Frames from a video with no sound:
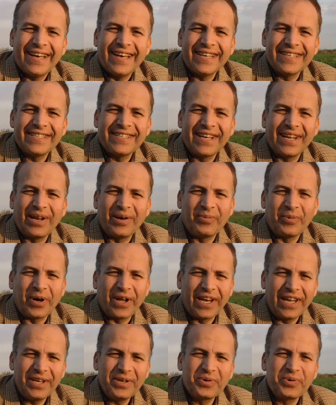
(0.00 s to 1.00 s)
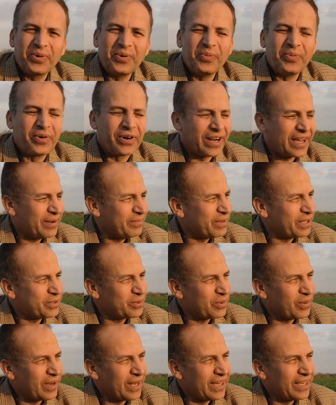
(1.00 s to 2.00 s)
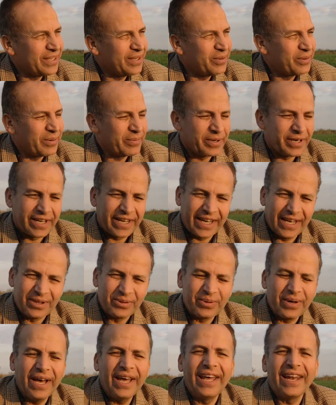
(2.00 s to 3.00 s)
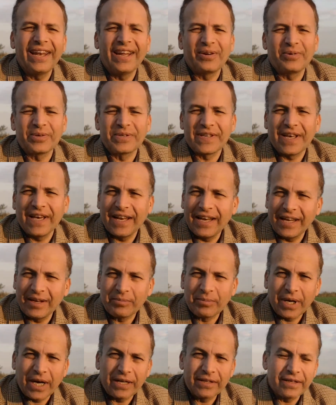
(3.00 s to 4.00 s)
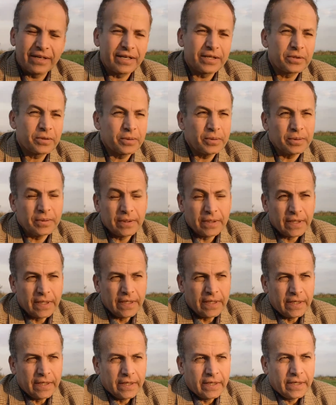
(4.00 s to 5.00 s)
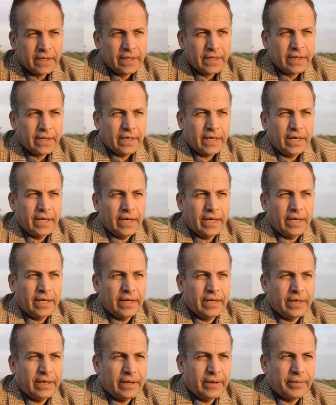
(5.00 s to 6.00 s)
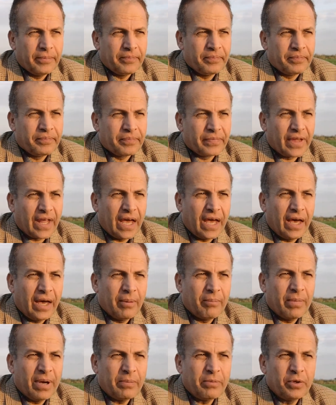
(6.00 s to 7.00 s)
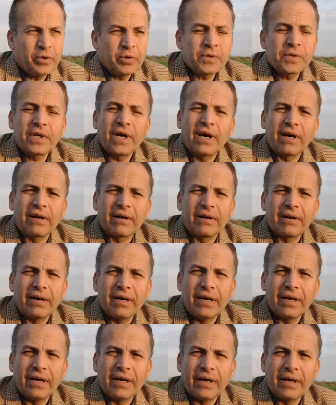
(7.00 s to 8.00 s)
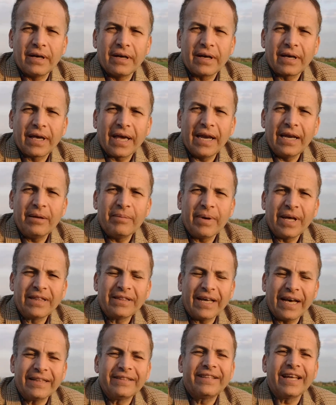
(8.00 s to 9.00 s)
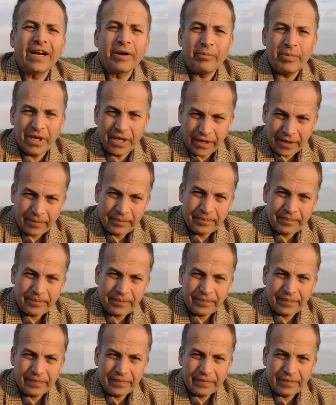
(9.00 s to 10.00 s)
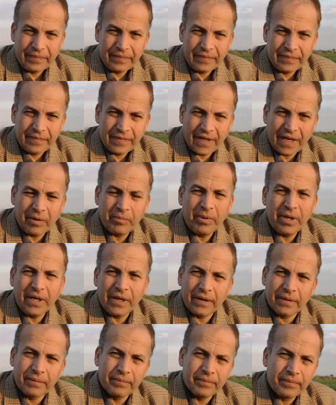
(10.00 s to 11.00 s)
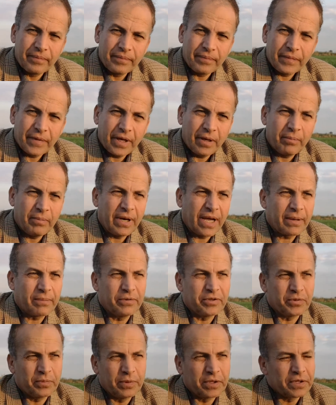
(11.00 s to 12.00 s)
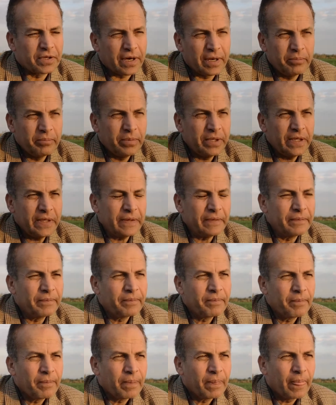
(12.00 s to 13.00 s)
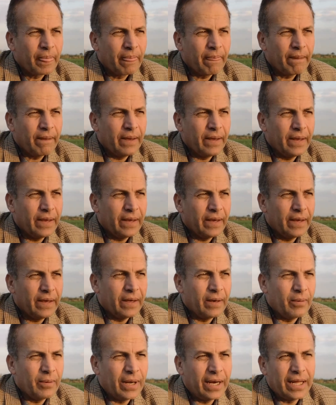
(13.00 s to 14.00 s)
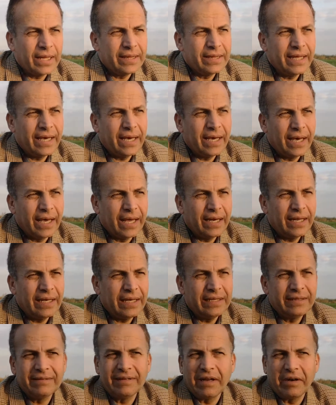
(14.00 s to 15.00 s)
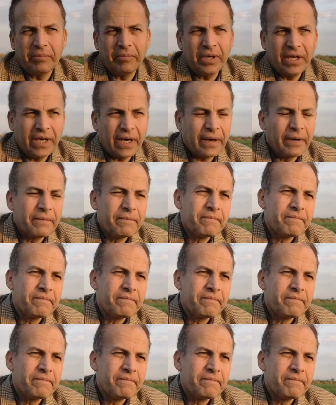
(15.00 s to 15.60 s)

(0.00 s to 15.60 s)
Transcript: السلام عليكم ورحمة الله وبركاته أهلا وسهلا بحضراتكم آه، أما بيذكر آه، كلمة التربية تربية ابنك مش متربي آه، الولد ده قليل التربية